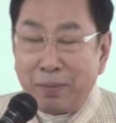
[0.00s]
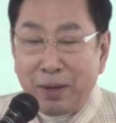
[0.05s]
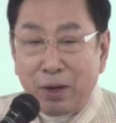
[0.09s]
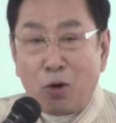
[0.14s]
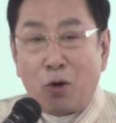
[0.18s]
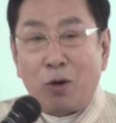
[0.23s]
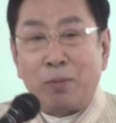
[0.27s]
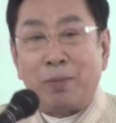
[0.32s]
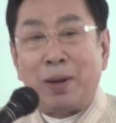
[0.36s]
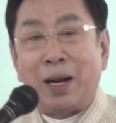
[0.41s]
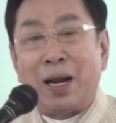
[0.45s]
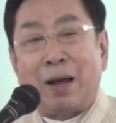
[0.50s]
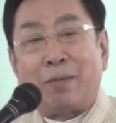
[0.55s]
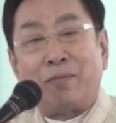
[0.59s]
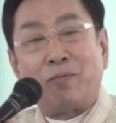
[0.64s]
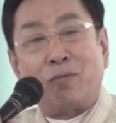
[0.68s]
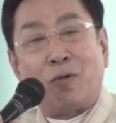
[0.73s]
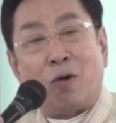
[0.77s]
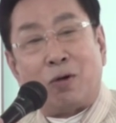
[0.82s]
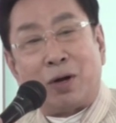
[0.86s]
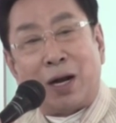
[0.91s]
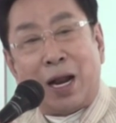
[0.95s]
ยังมีคนมา
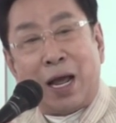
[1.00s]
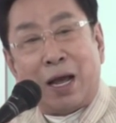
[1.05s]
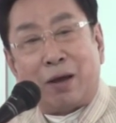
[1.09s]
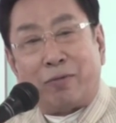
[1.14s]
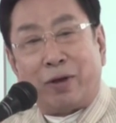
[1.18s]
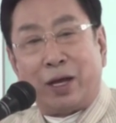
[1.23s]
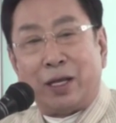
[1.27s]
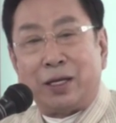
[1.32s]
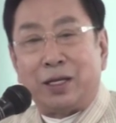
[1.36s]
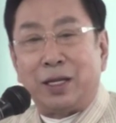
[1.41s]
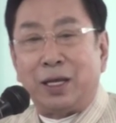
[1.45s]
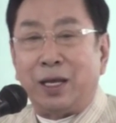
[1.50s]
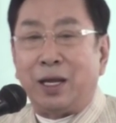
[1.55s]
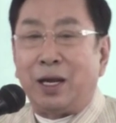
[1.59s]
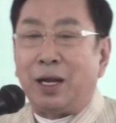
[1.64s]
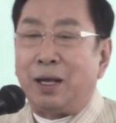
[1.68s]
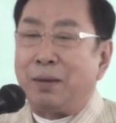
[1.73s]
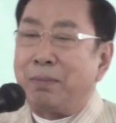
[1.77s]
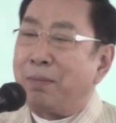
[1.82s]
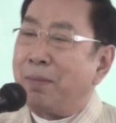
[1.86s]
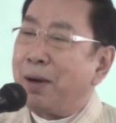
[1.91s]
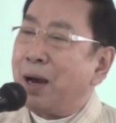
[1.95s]
ลำวงหน้าเวที
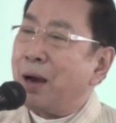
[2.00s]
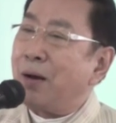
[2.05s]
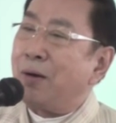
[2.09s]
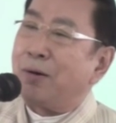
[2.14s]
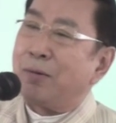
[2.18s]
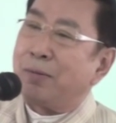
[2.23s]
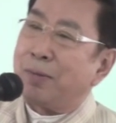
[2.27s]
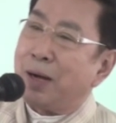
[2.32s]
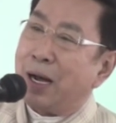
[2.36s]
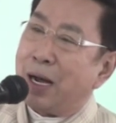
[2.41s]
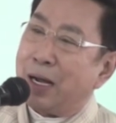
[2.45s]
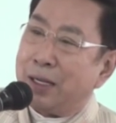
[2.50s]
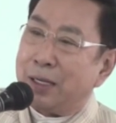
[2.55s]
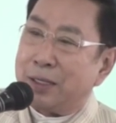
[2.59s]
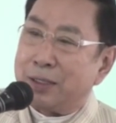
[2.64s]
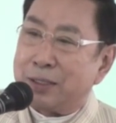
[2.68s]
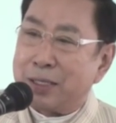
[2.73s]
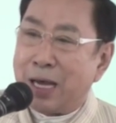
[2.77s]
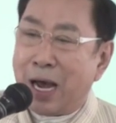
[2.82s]
เลยเมามาแต่